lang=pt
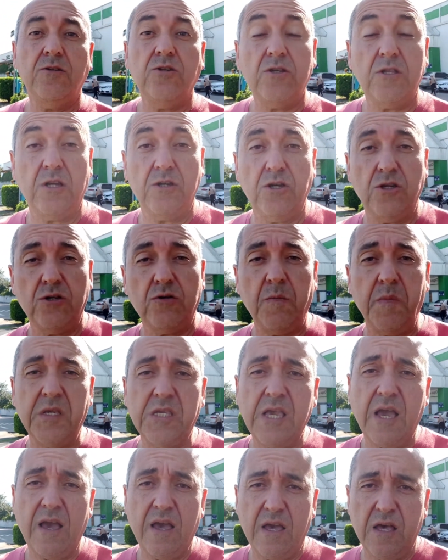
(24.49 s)
Antes da gente
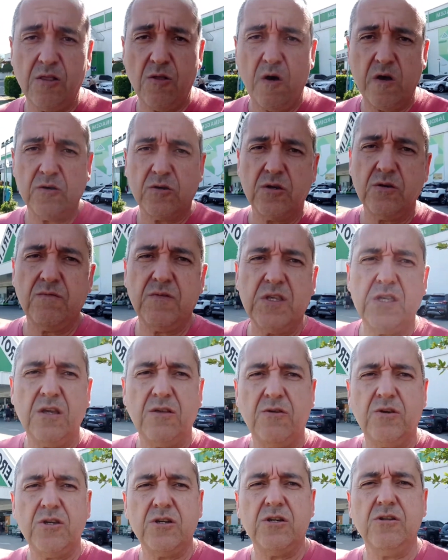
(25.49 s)
começar, é lógico, se
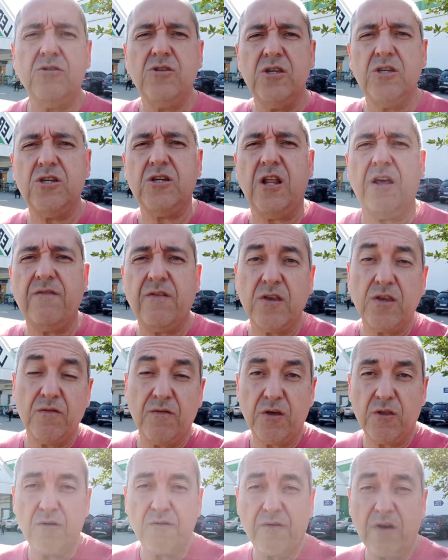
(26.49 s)
você não é inscrito, se inscreve,
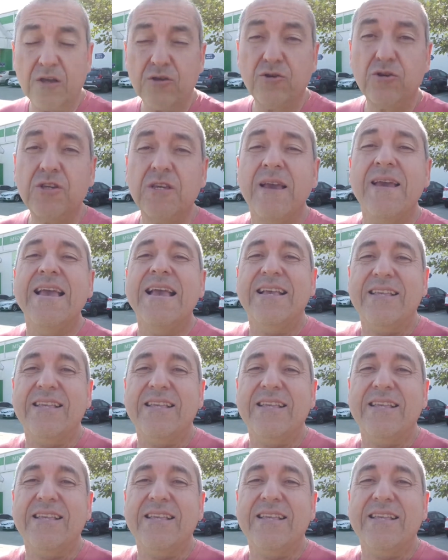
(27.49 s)
ativa as notificações,